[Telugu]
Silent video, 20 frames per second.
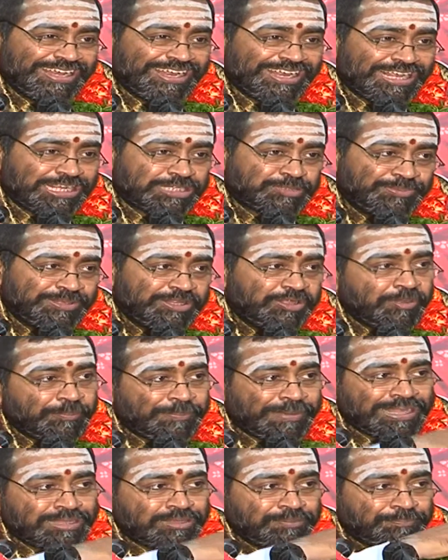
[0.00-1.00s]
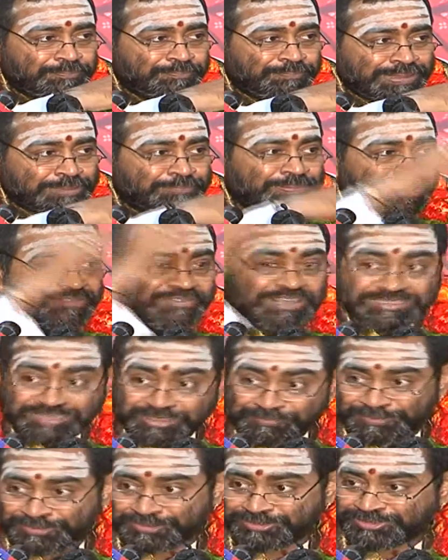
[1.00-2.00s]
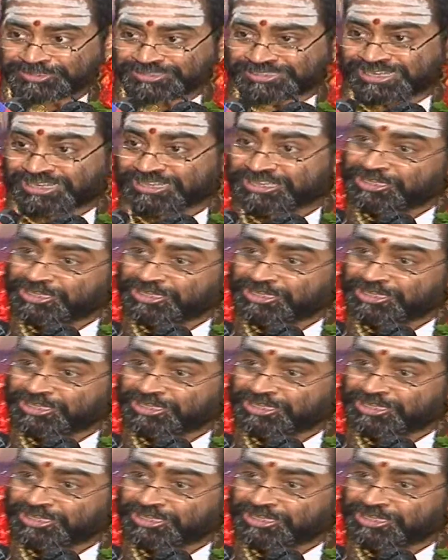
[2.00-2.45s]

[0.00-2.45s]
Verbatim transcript: కనుక లక్ష్మీదేవి పాద పద్మనివాసని పేరు వచ్చిందిట